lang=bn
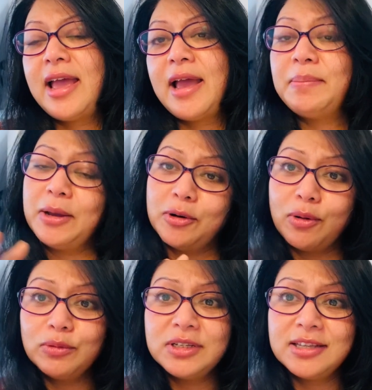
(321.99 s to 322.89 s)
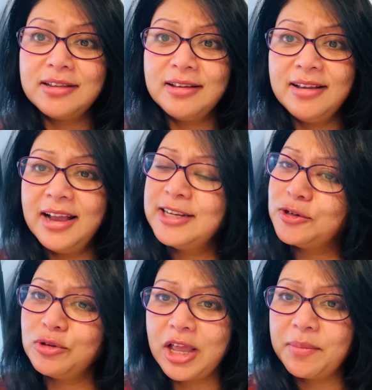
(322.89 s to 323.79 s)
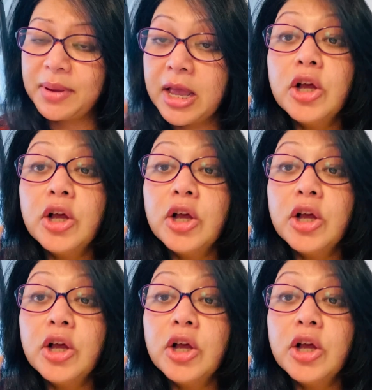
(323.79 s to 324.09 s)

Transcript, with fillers: অ্যাপ্লাই করা উচিত এটা একটু দেখবে